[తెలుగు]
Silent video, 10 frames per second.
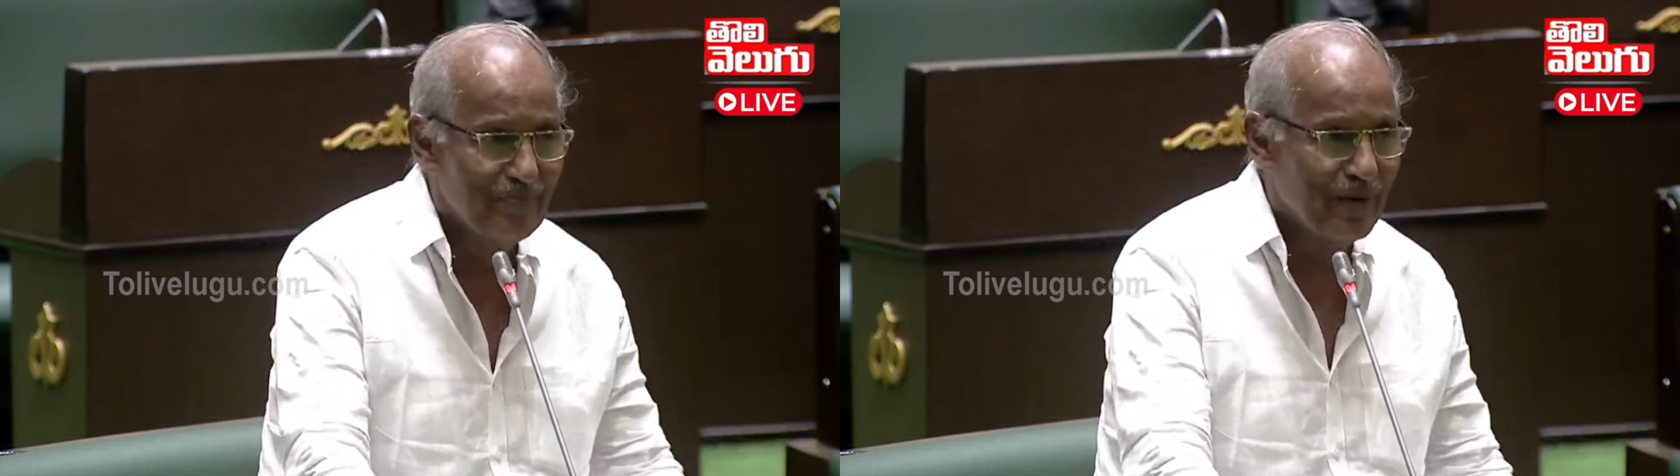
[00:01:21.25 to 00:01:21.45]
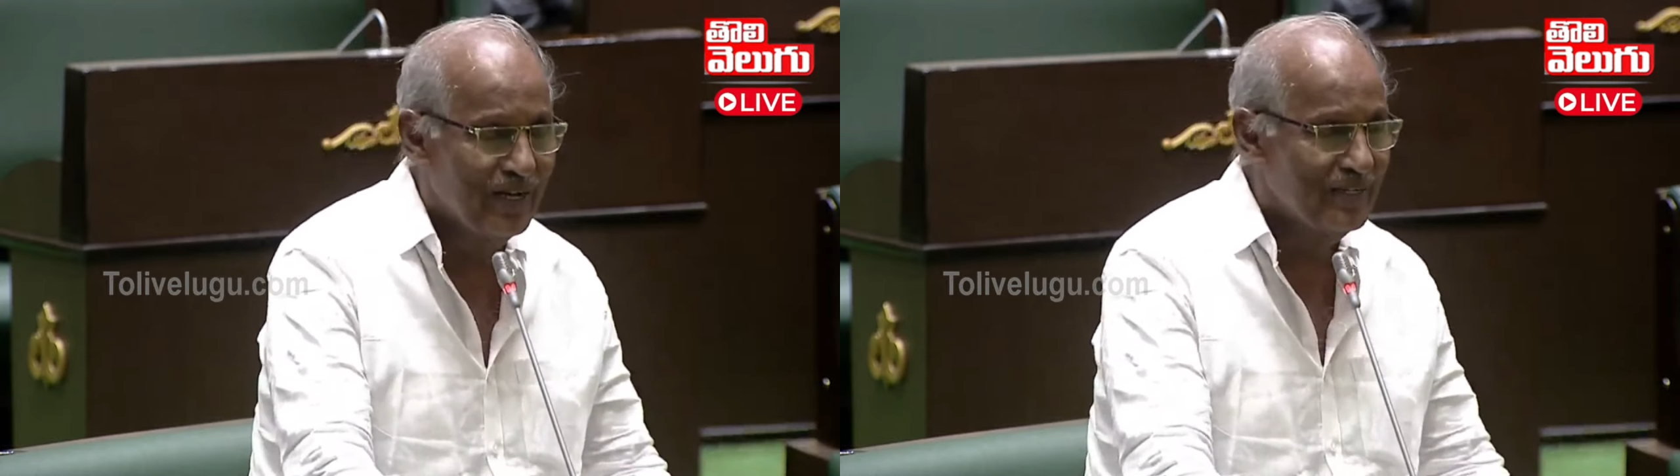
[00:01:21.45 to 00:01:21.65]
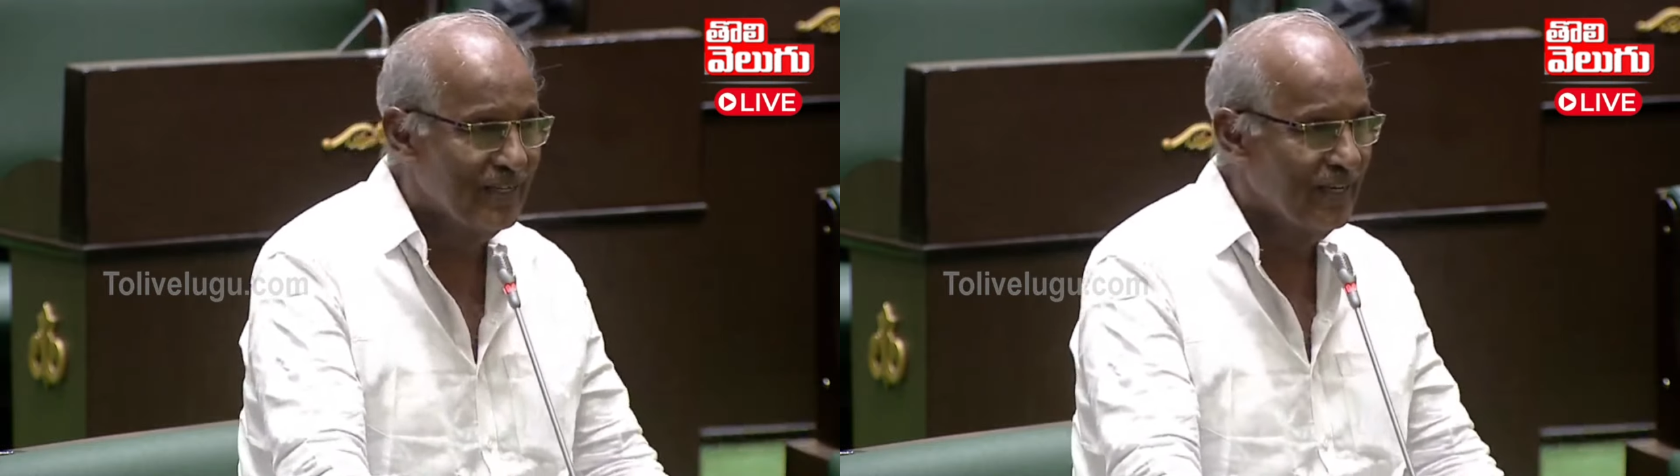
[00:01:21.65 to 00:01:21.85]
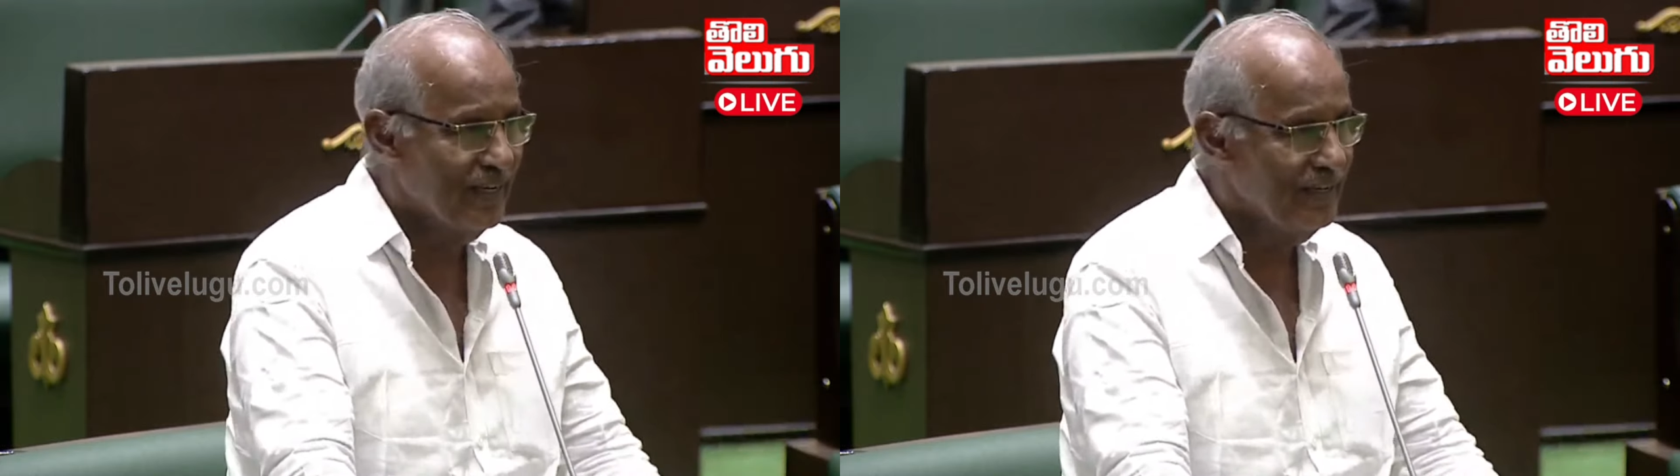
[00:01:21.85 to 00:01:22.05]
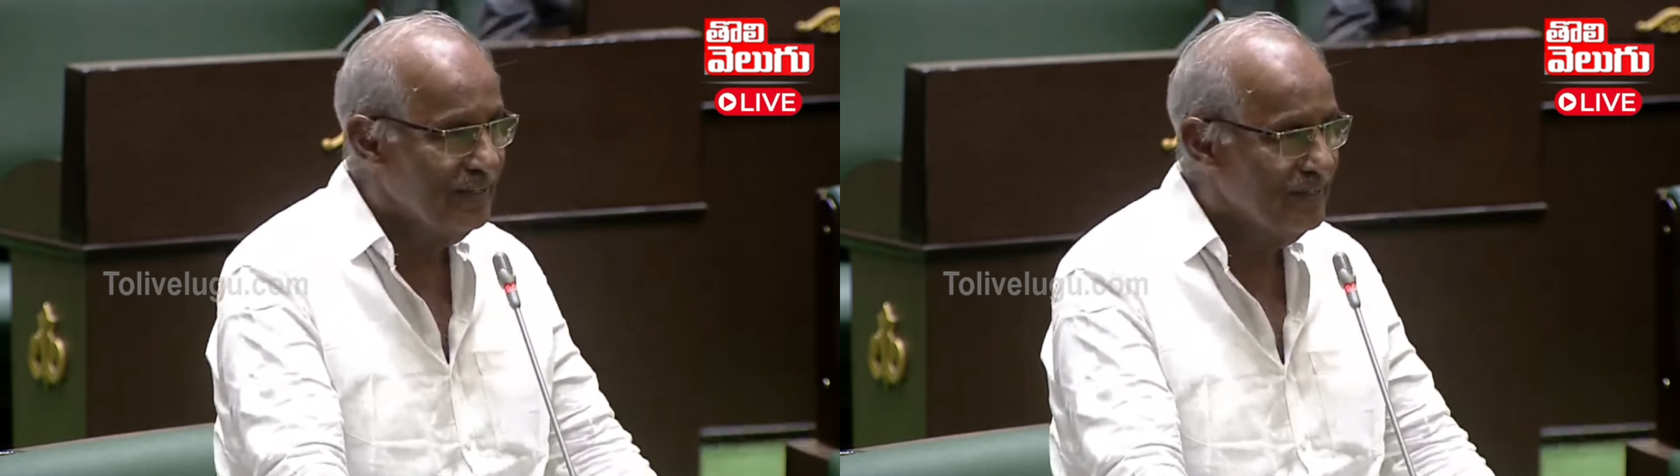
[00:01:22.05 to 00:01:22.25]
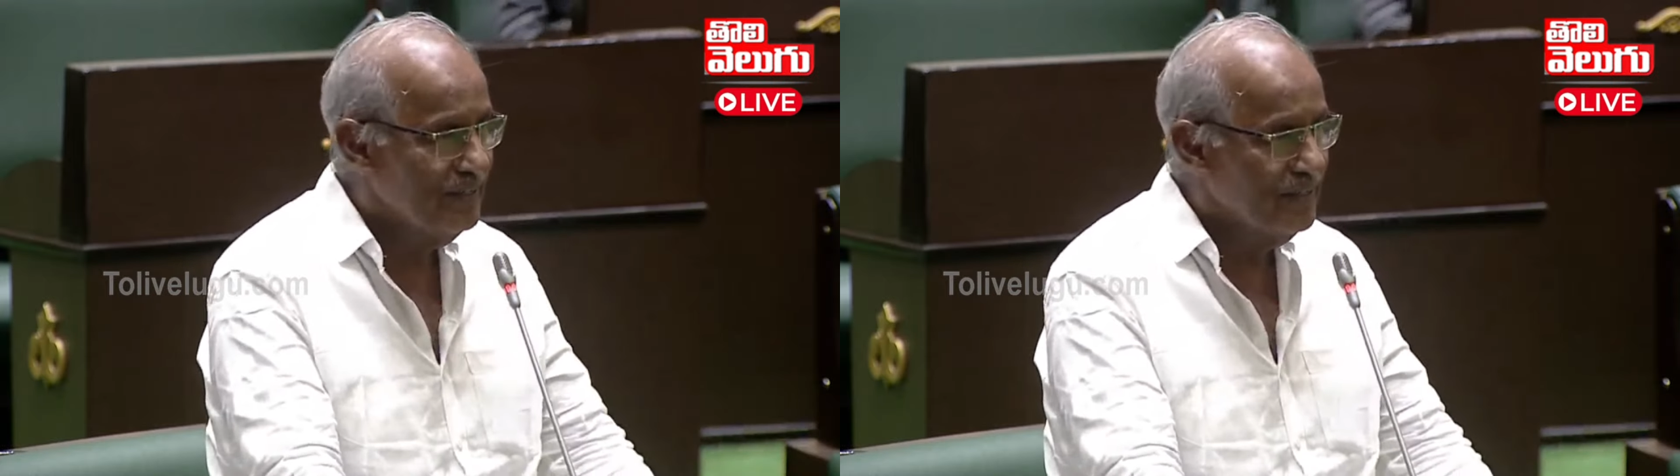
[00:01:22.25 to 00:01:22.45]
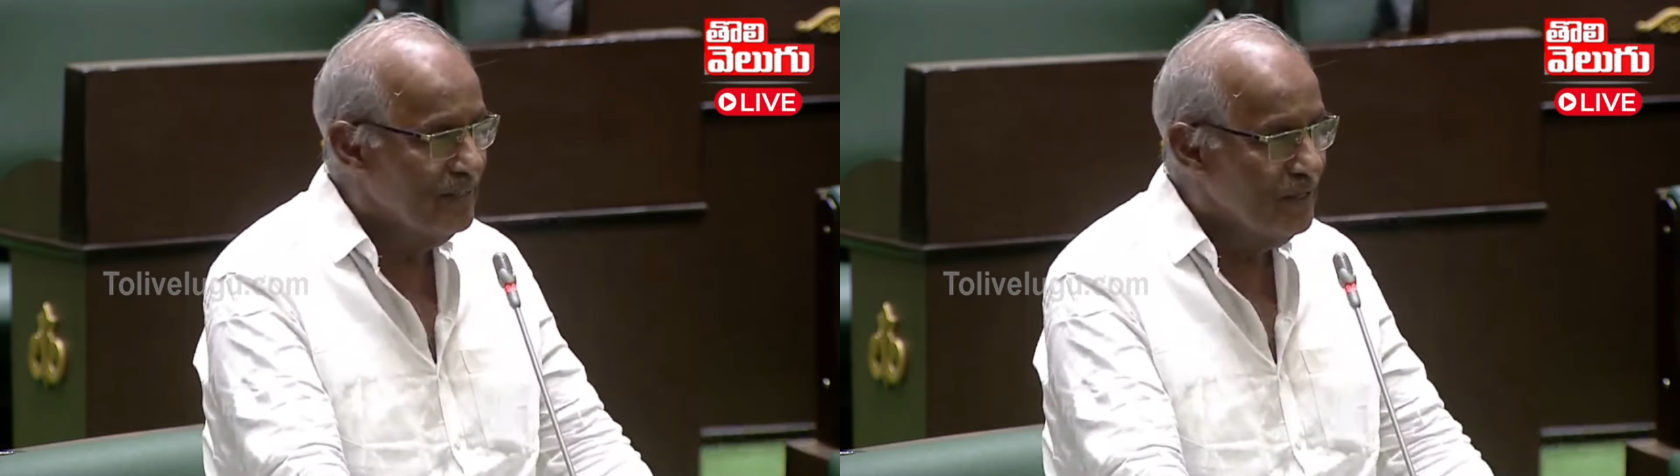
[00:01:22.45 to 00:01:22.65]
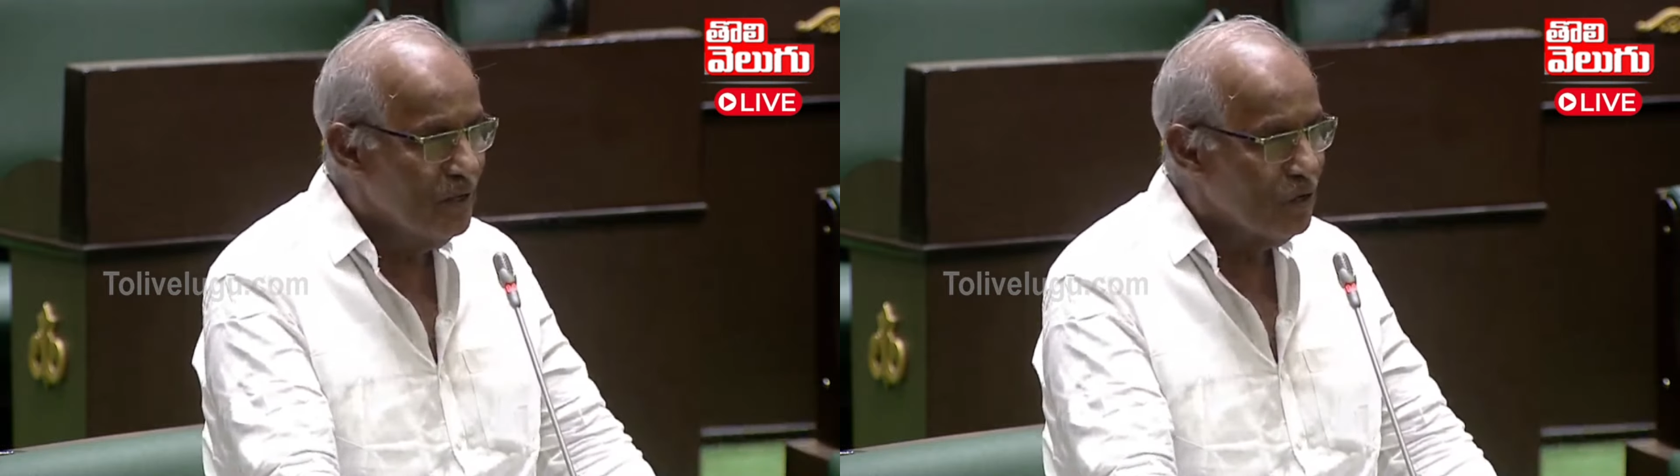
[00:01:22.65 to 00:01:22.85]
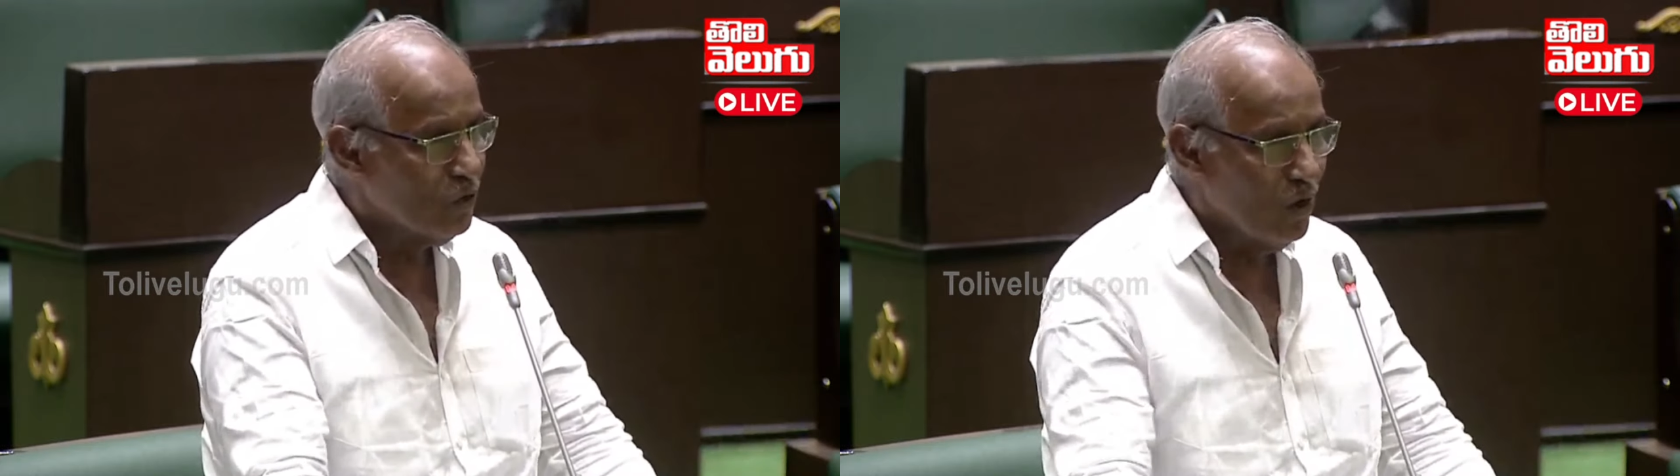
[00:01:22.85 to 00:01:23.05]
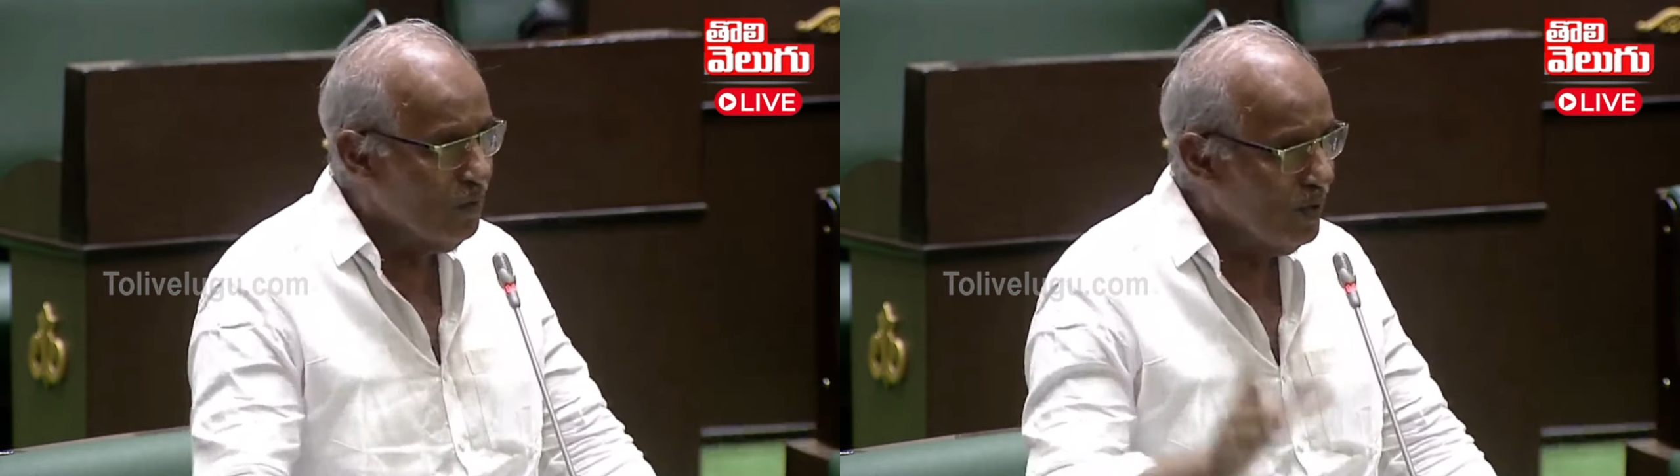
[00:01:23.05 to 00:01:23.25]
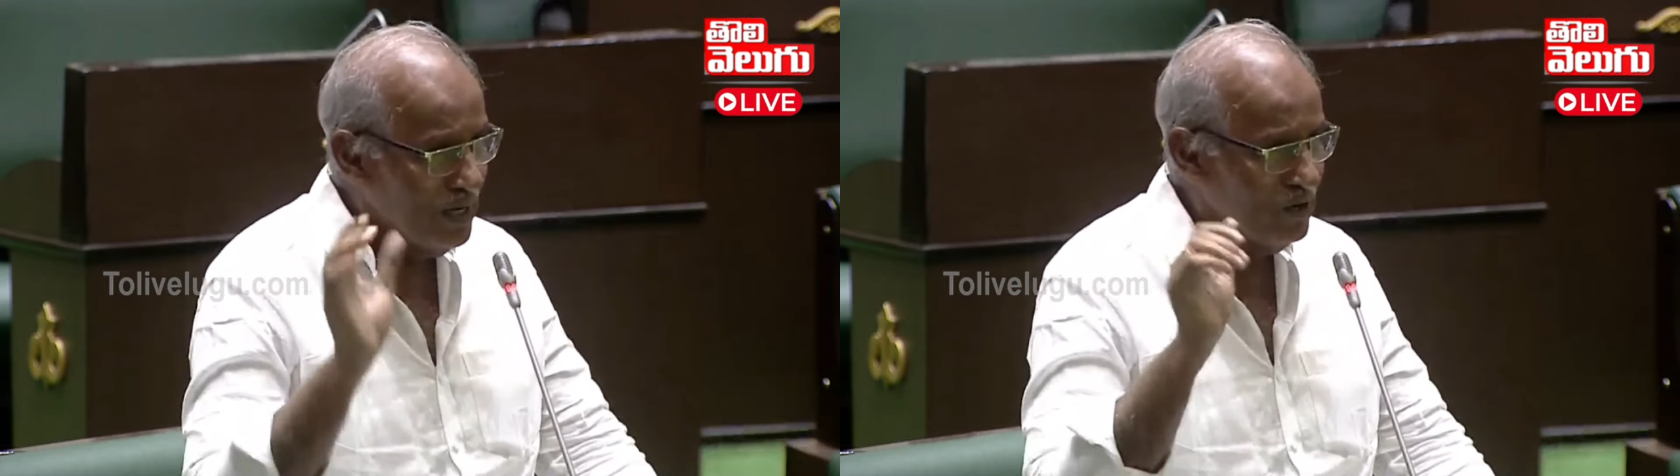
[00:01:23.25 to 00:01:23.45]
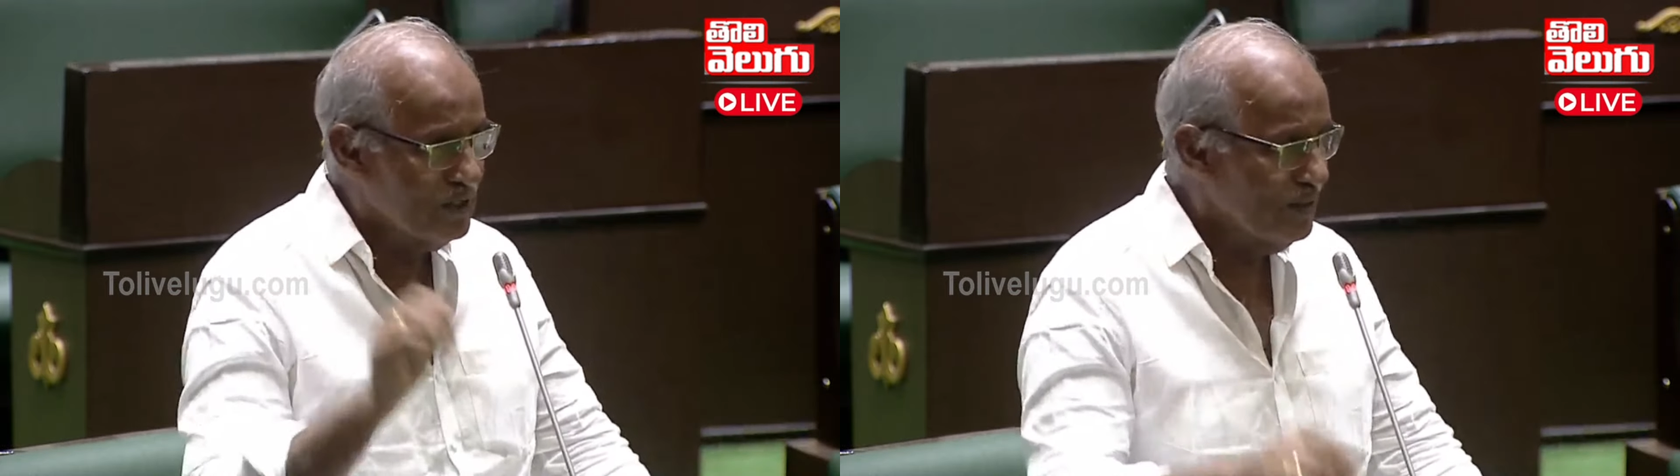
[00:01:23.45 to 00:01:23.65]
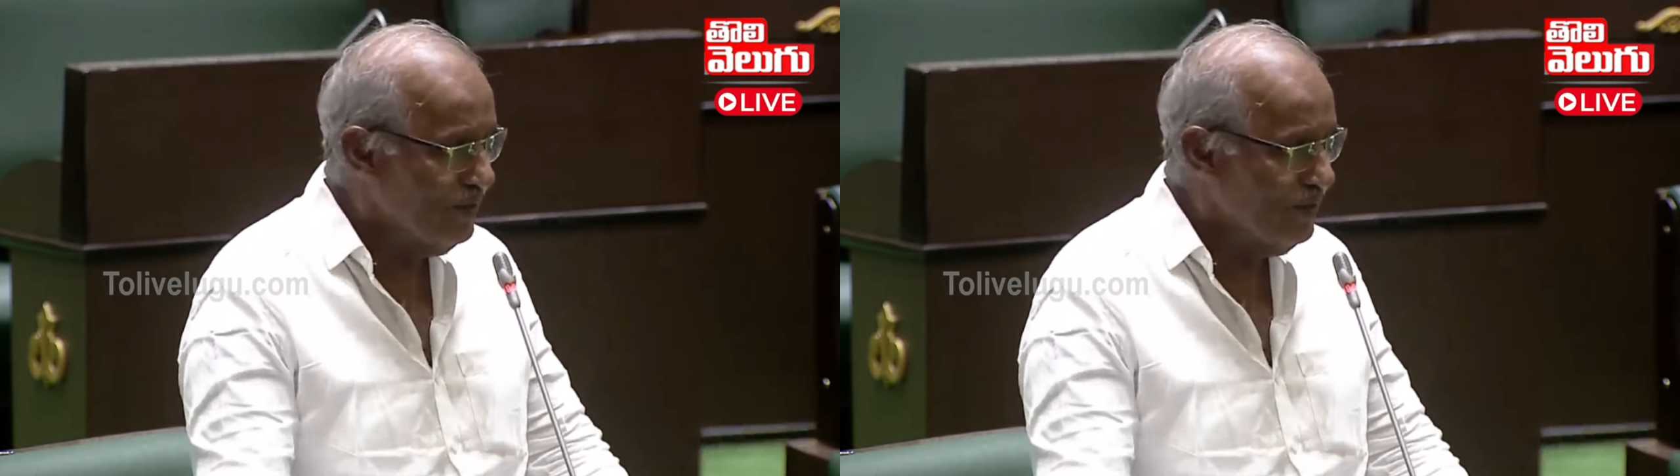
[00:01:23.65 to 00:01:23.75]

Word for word: చెప్పాలంటే రోబో అనే ఒక